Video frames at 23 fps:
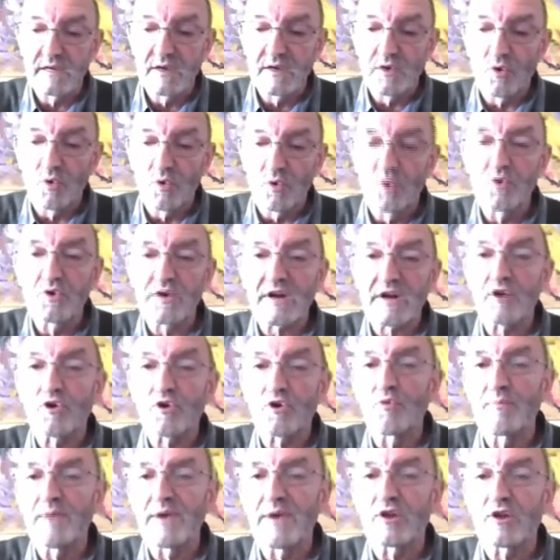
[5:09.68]
un
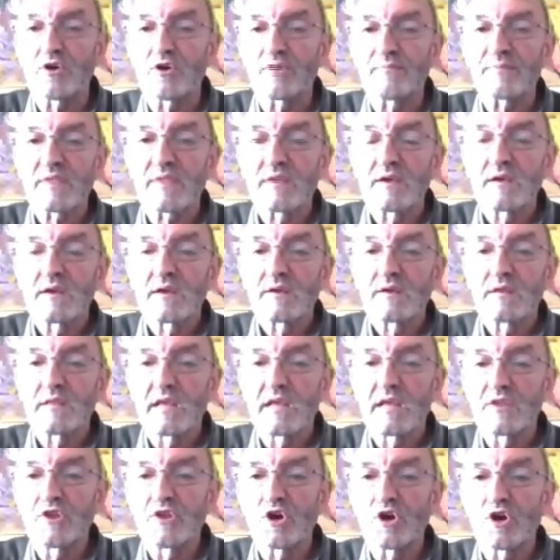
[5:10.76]
recupero
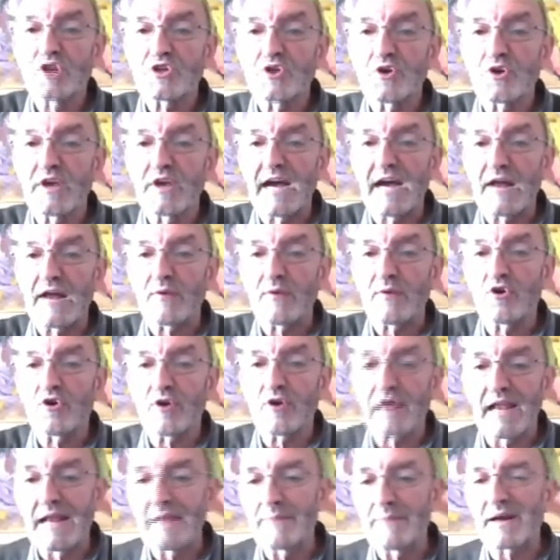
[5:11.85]
de dióxido de carbono, que
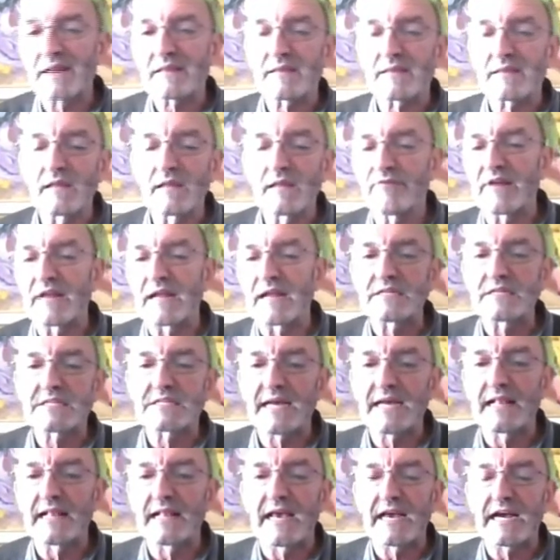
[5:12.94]
es la parte
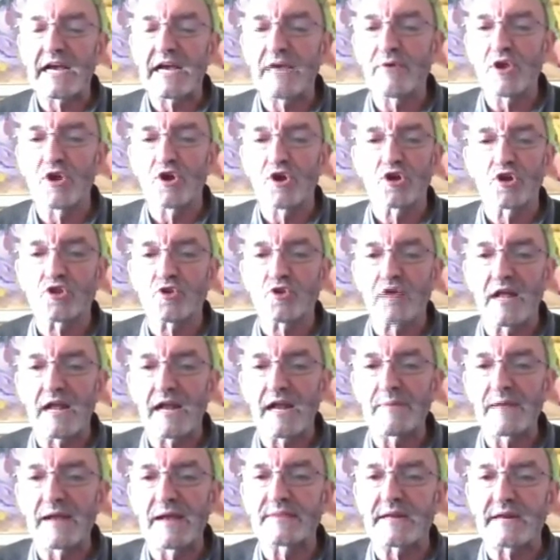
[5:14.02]
diferencial de acabío, no todas las
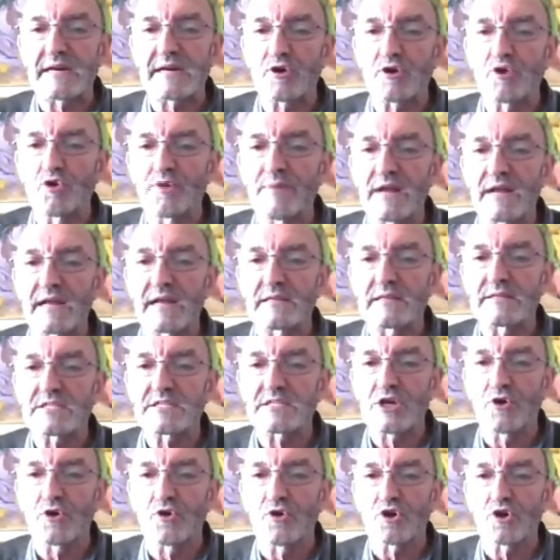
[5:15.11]
plantas recuperan
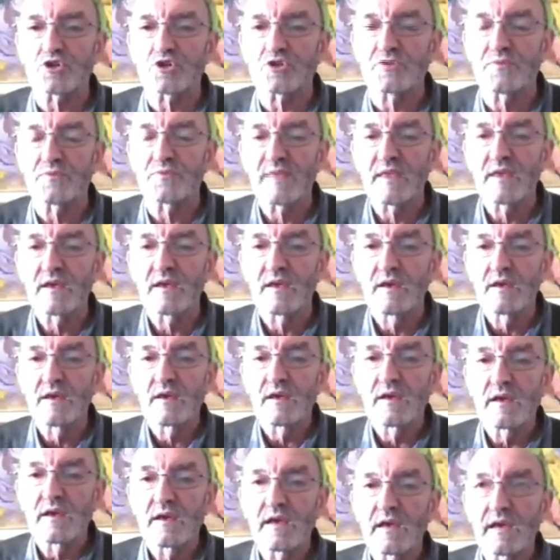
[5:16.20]
CO2,
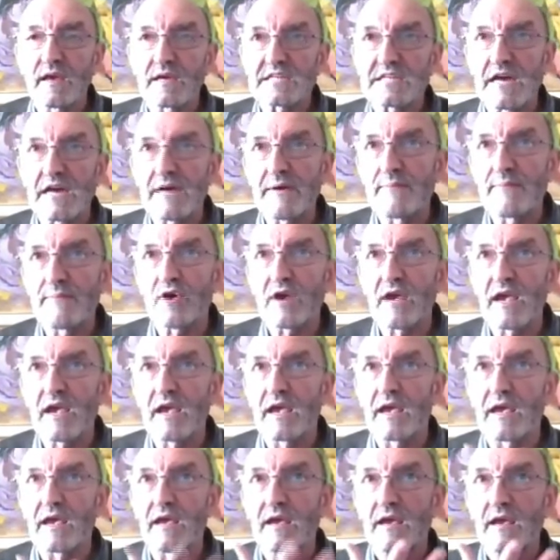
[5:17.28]
eh, sabemos
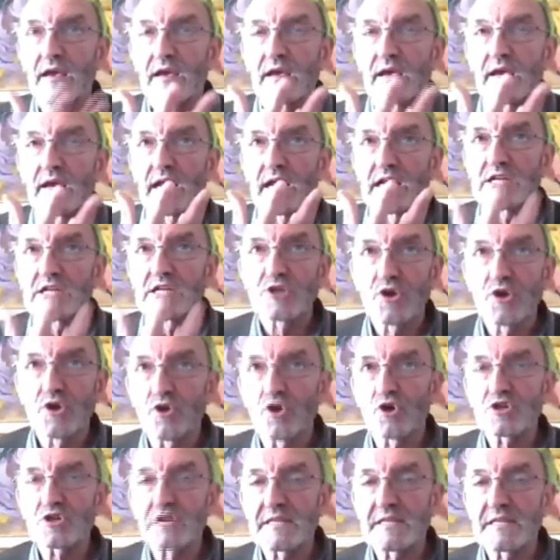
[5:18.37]
que el
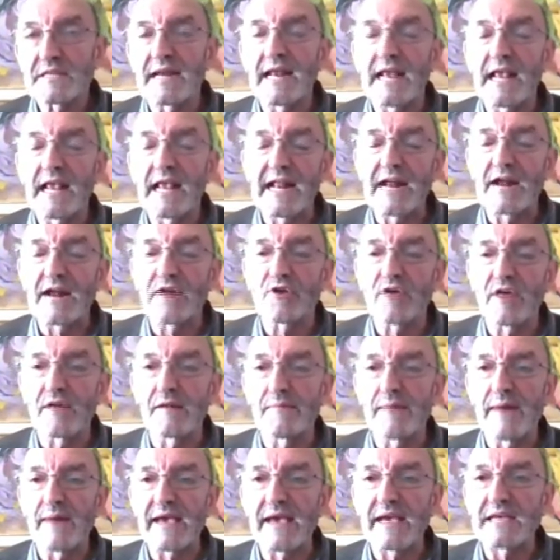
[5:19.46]
CO2 está en el grano del
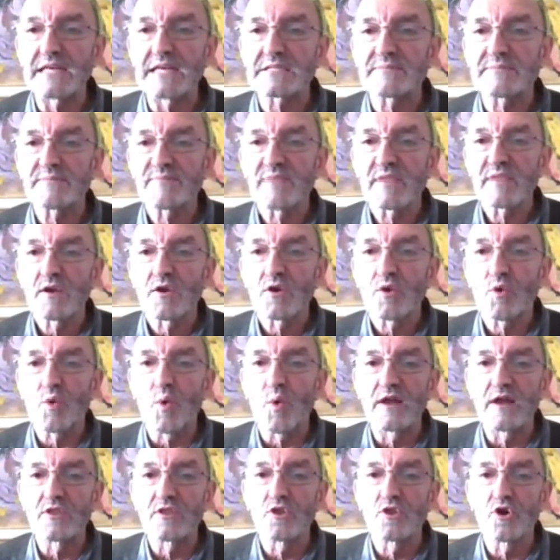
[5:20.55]
maíz,
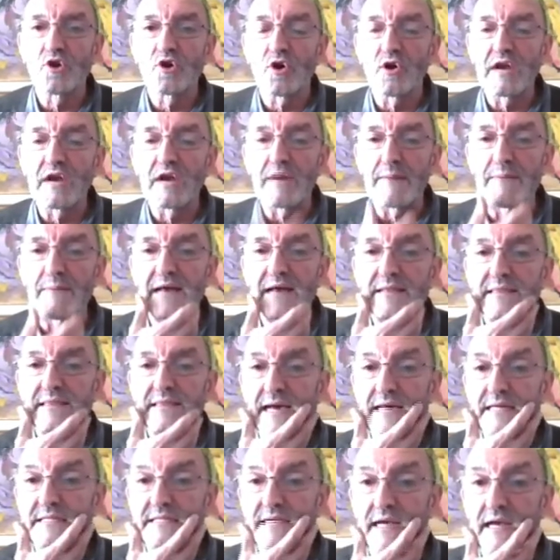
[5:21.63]
cuando la planta
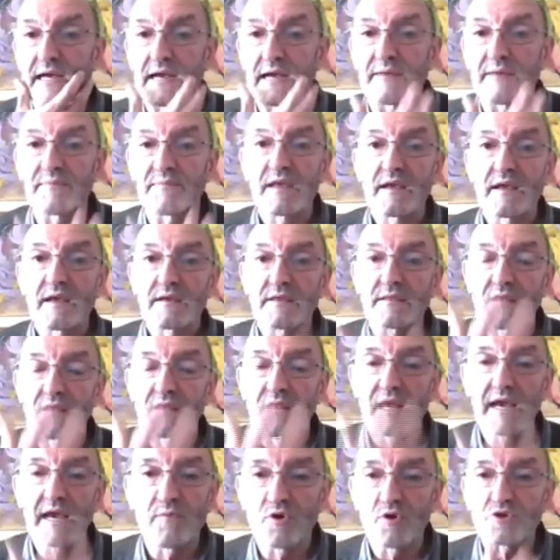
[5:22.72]
hace,
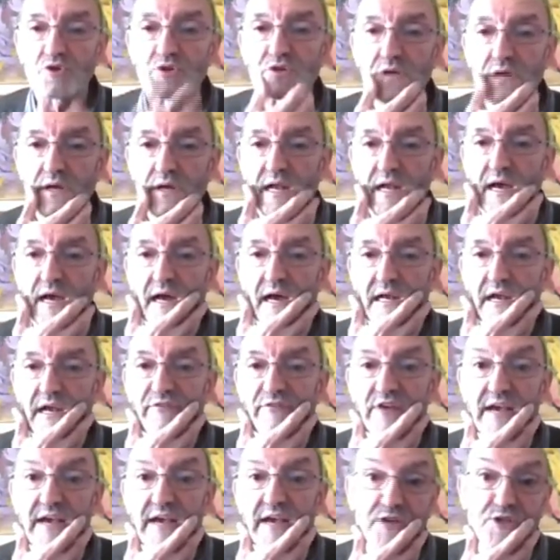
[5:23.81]
diríamos, la
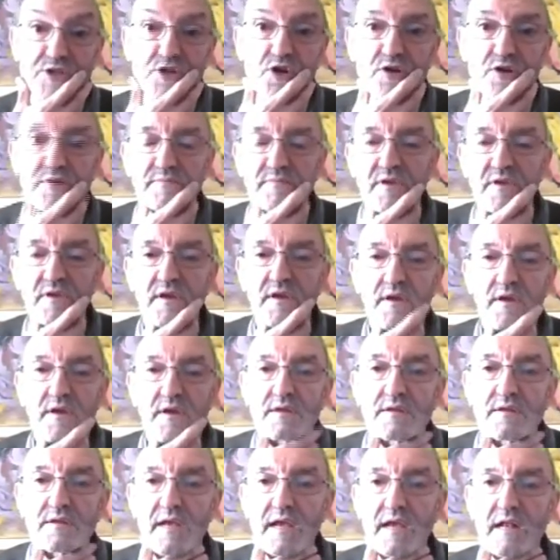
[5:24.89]
fijación
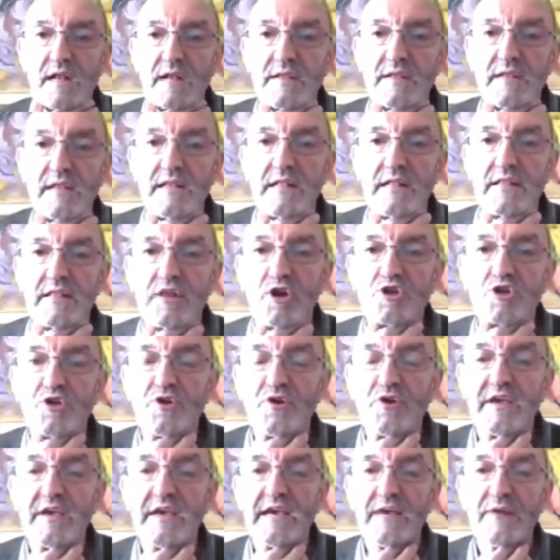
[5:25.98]
del, dióxido
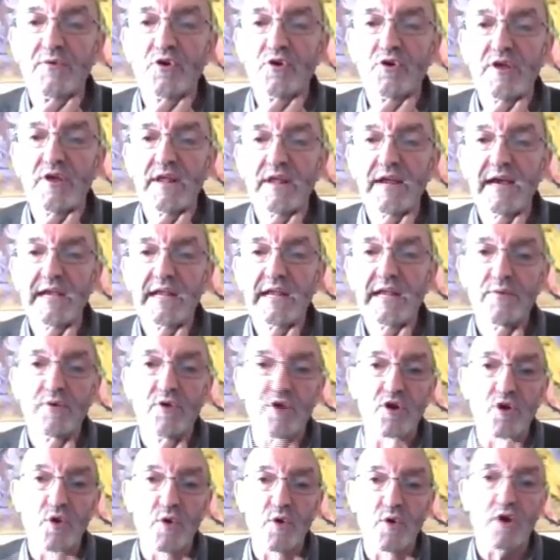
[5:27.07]
de carbono del aire,
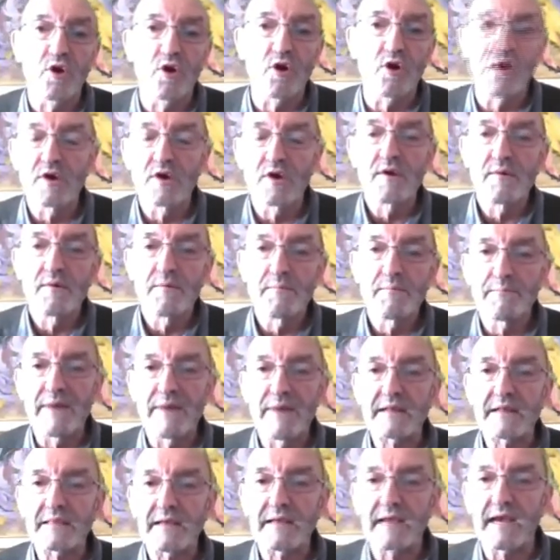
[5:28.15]
bueno, luego
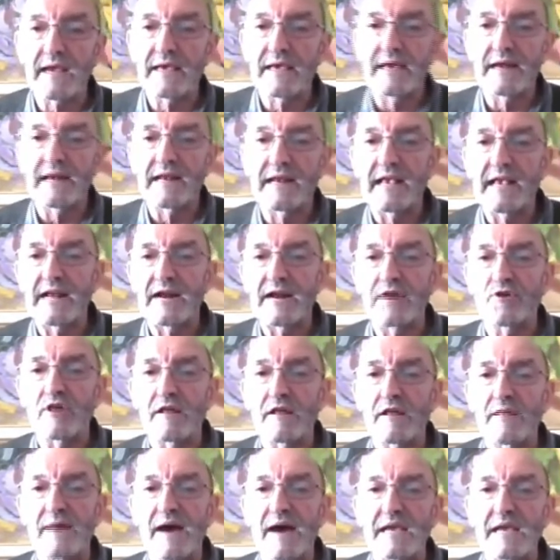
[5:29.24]
parte queda en el grano
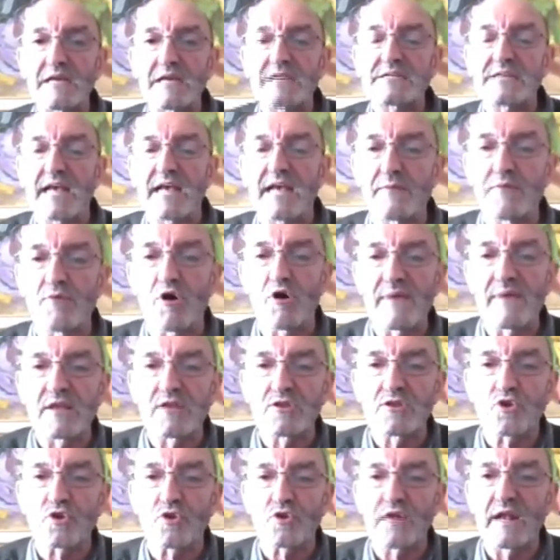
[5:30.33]
del maíz y al
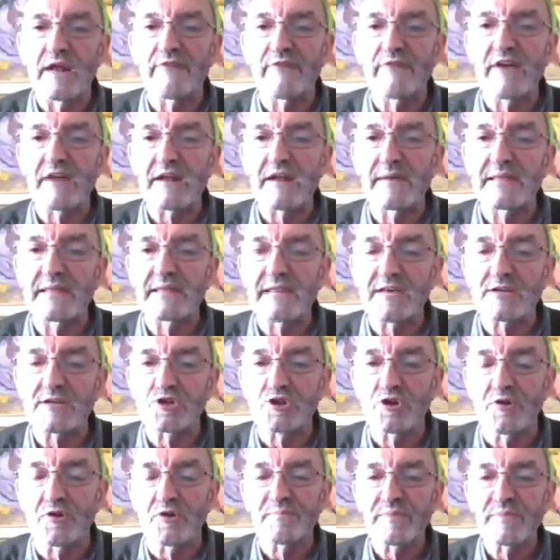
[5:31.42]
momento de la
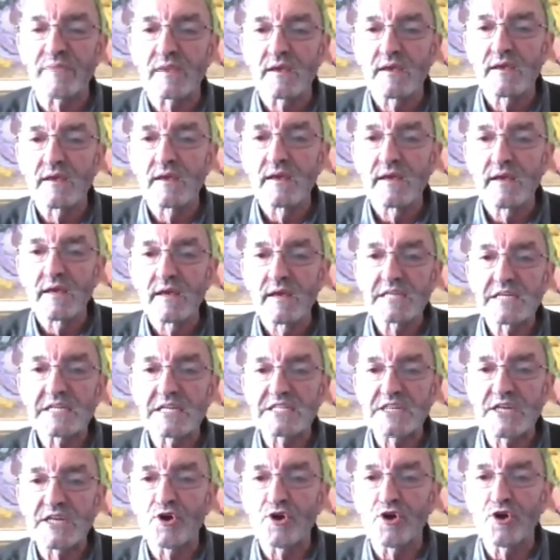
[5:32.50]
fermentación ese
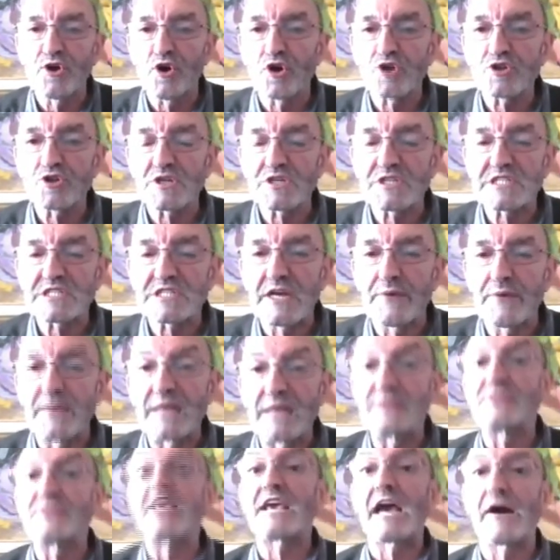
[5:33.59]
CO2 se
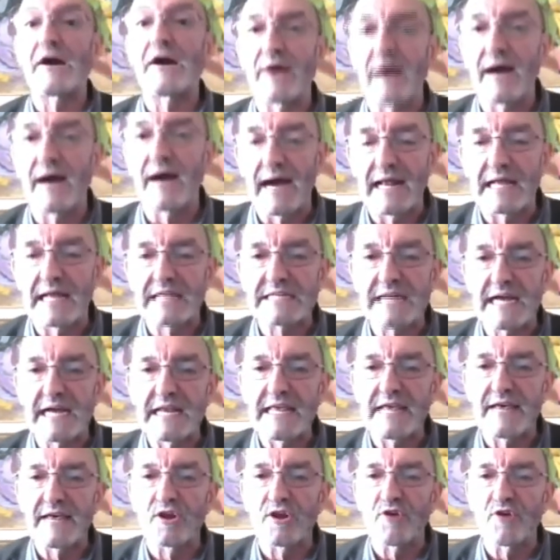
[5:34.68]
vendeaba a la
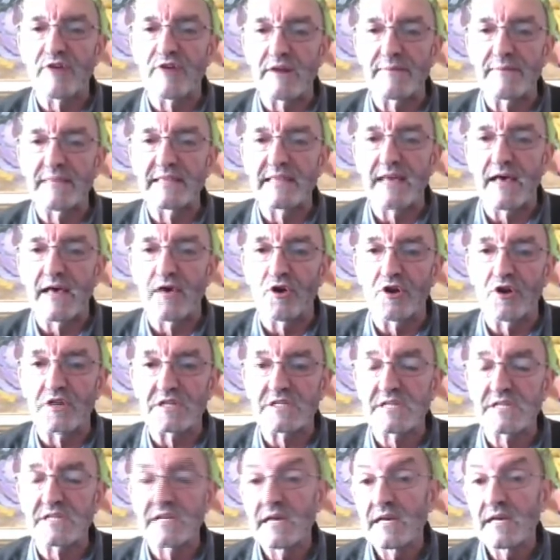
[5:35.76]
salida de los
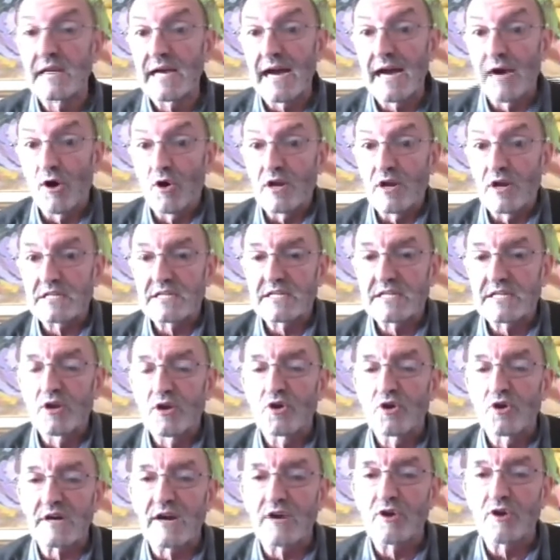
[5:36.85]
fermentadores. Ahora se
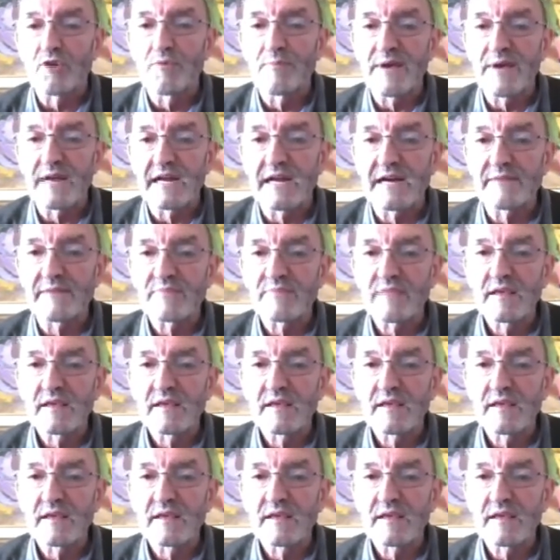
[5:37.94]
lo recupera